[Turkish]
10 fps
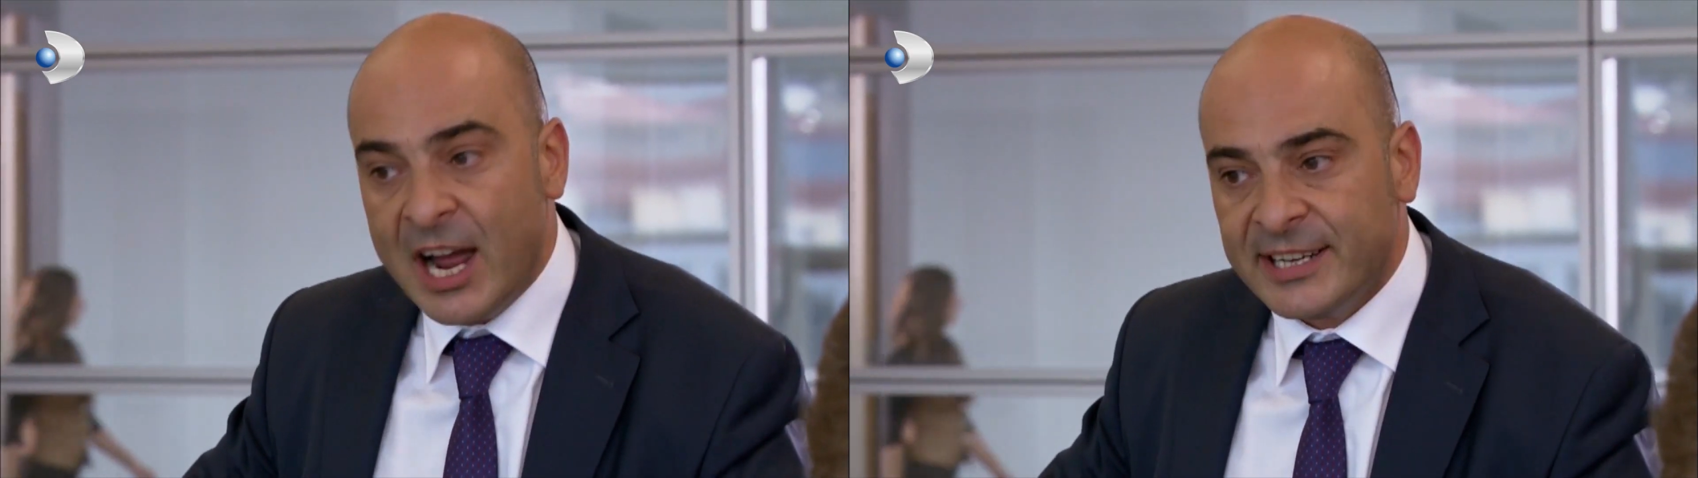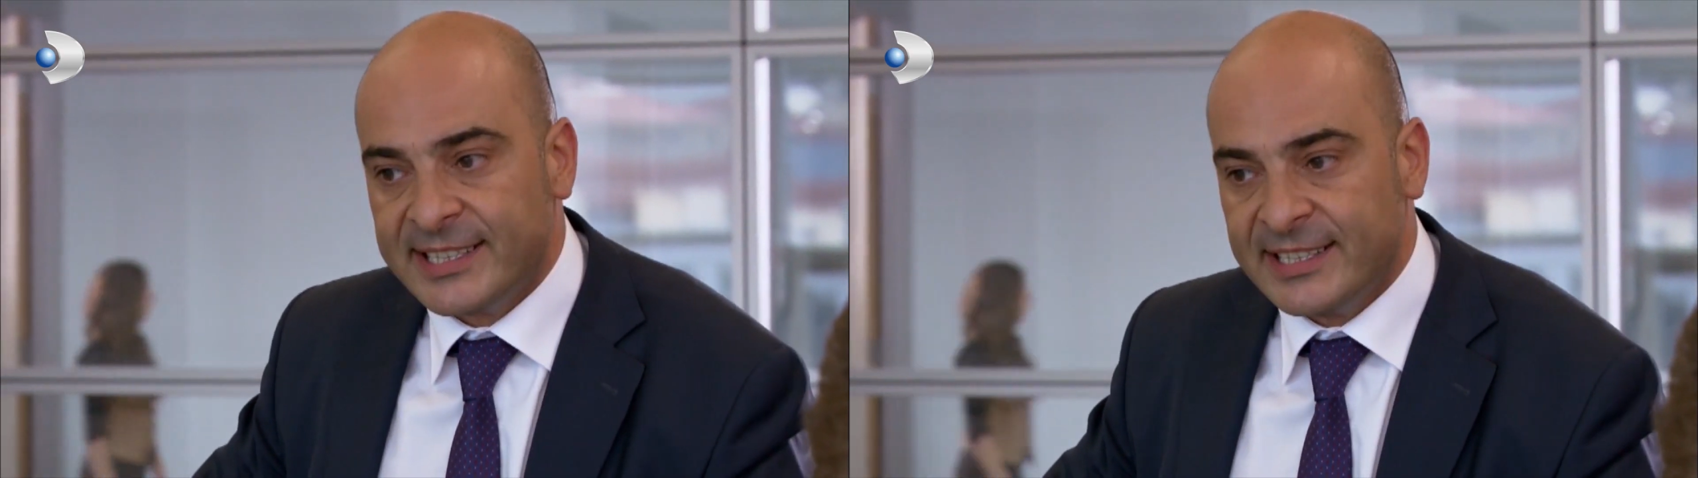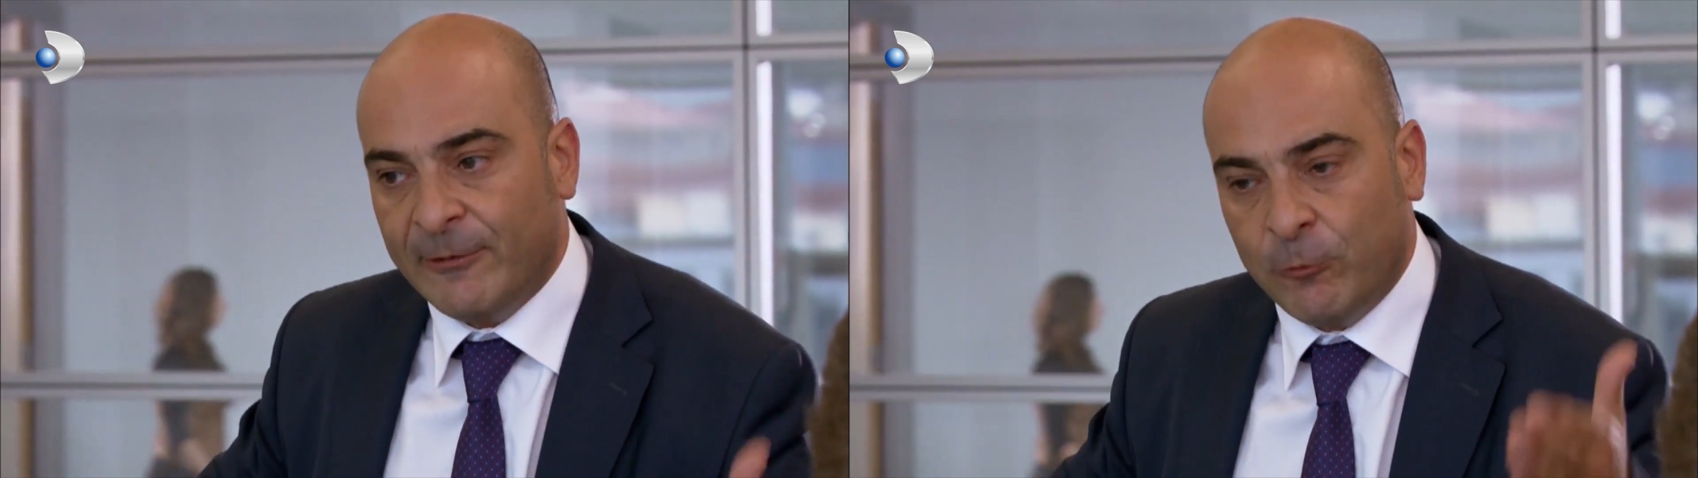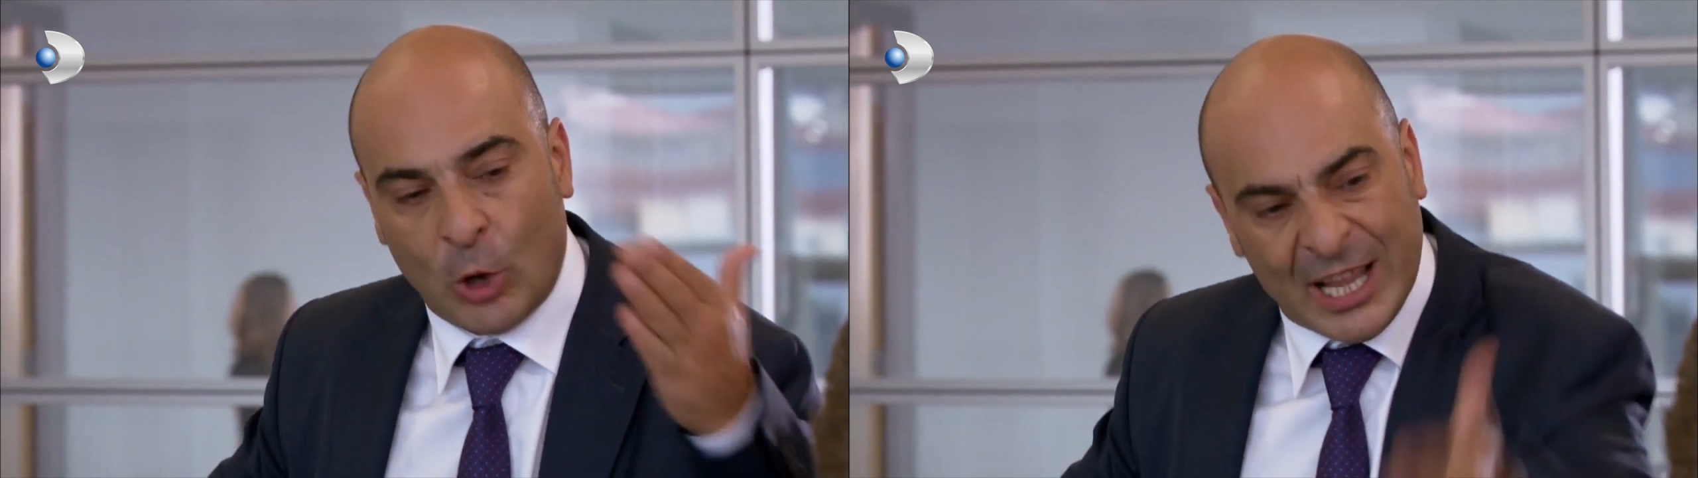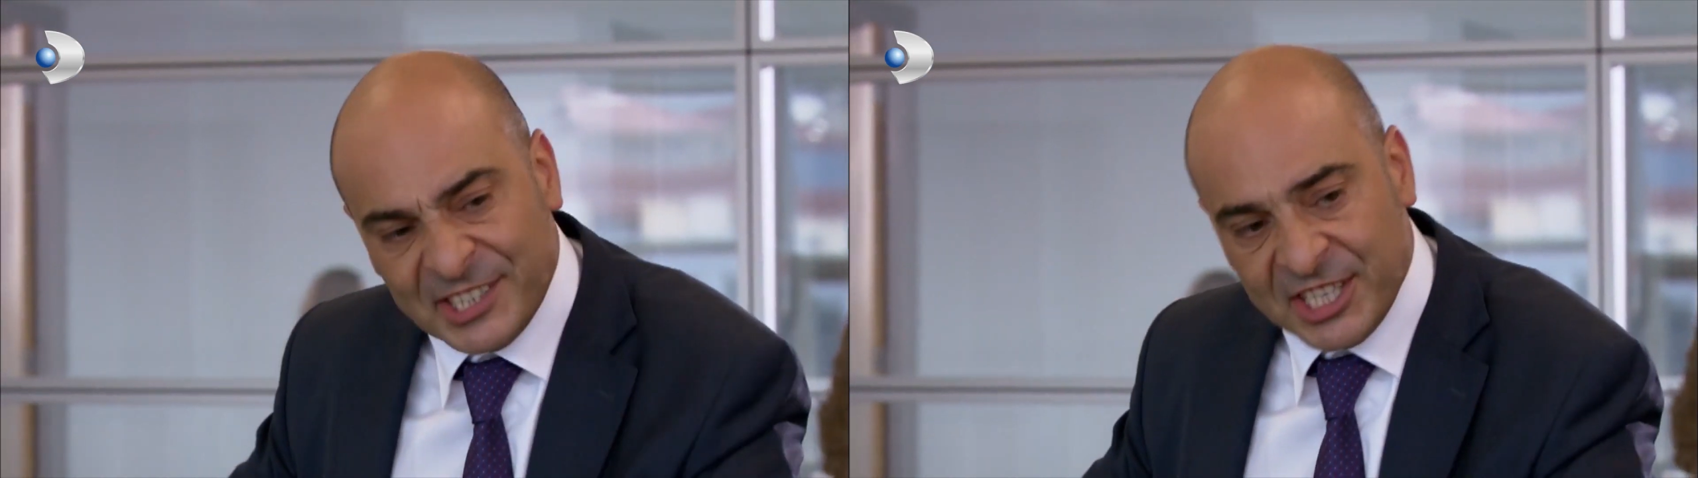
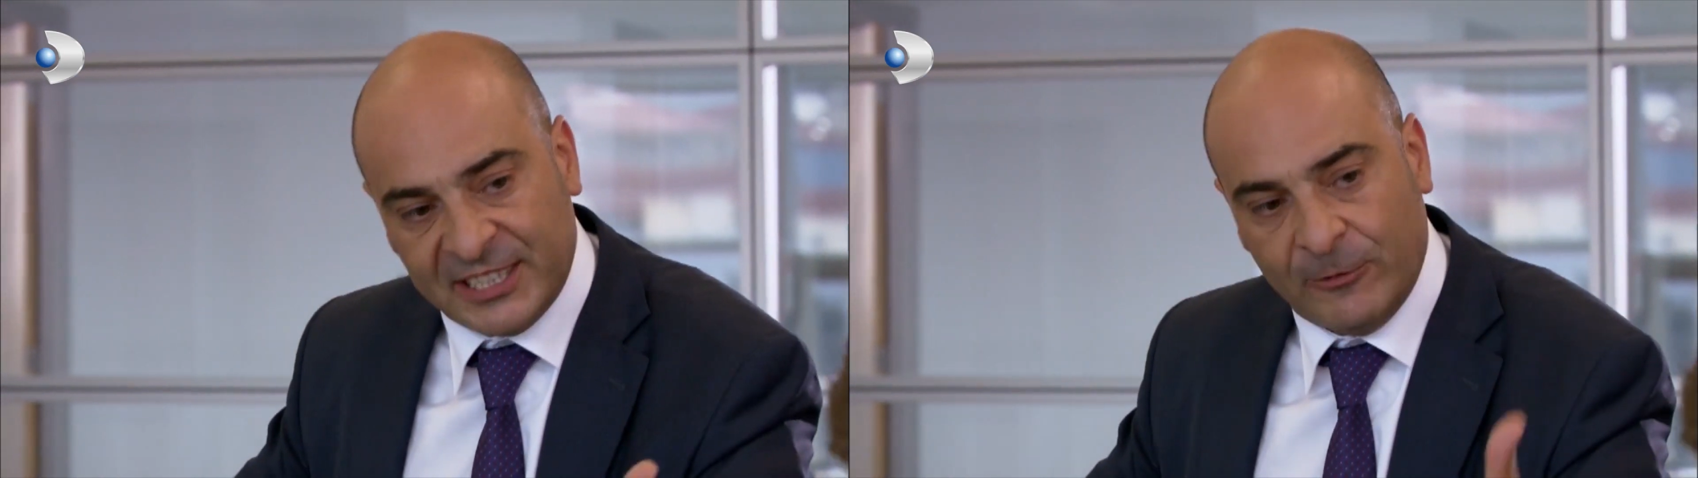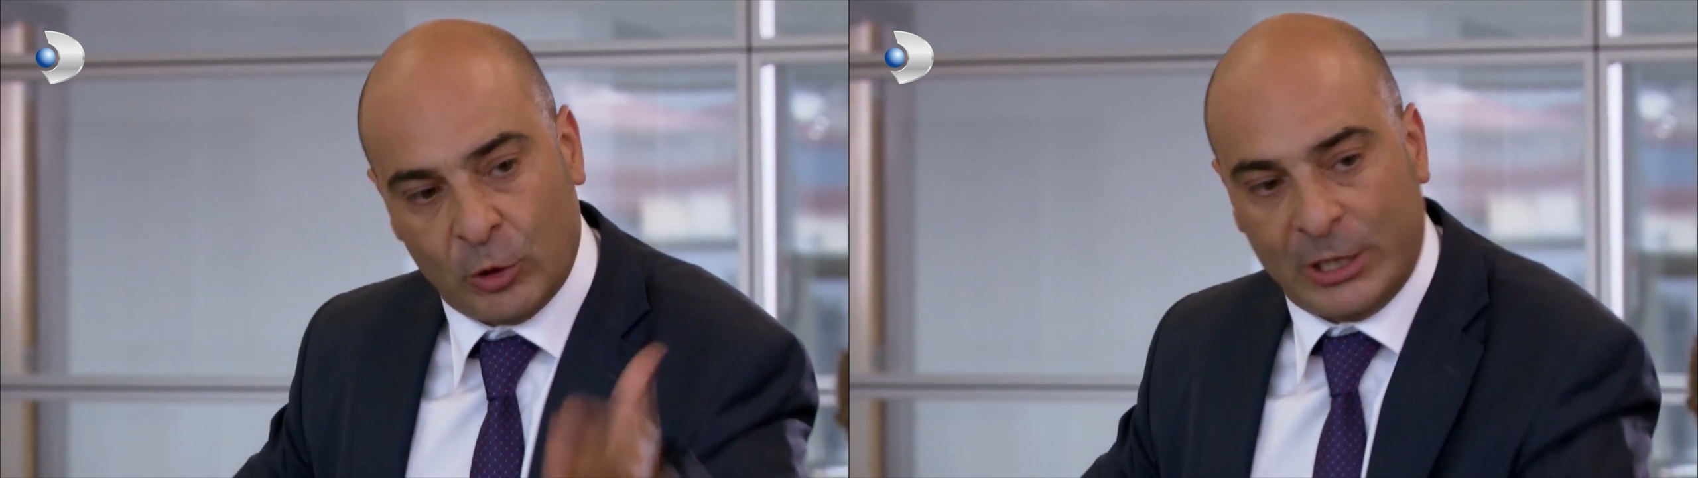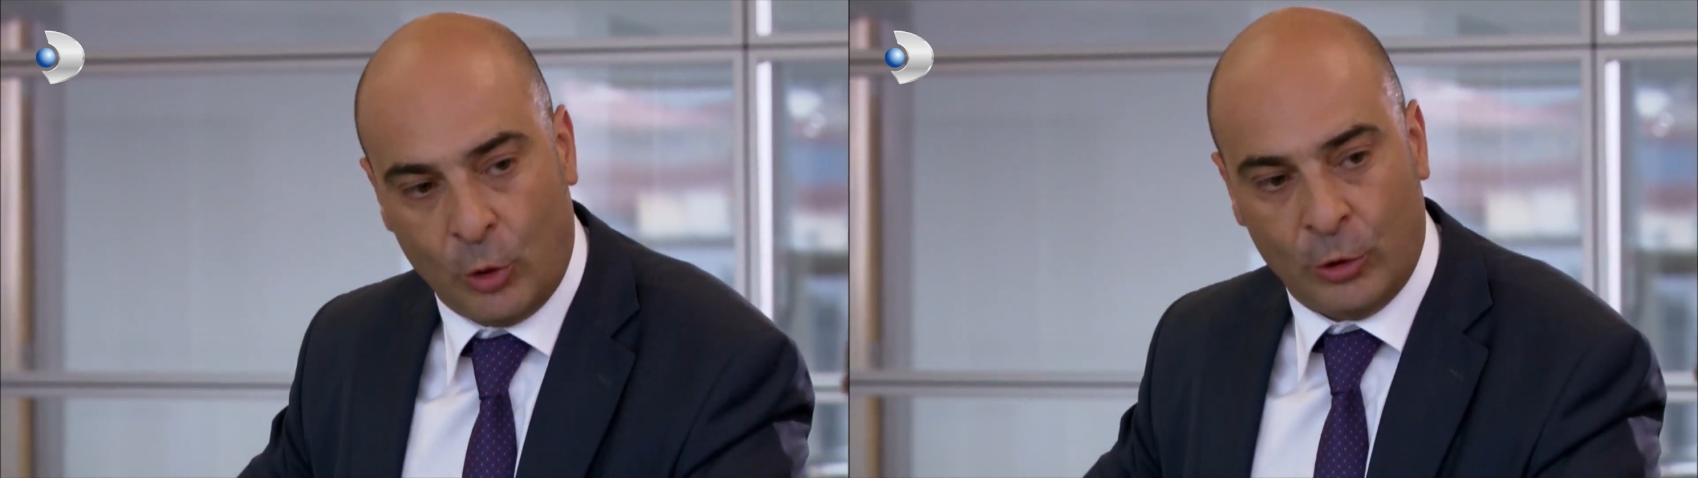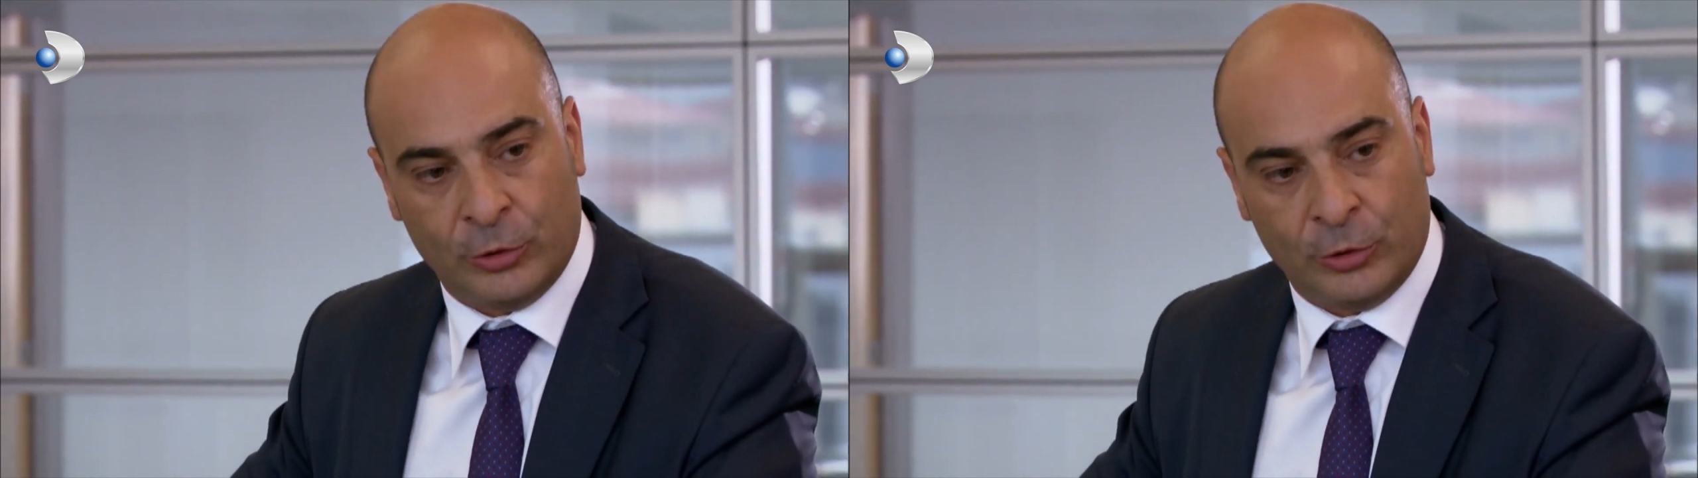Karşısına Vural çıktı Vural'ı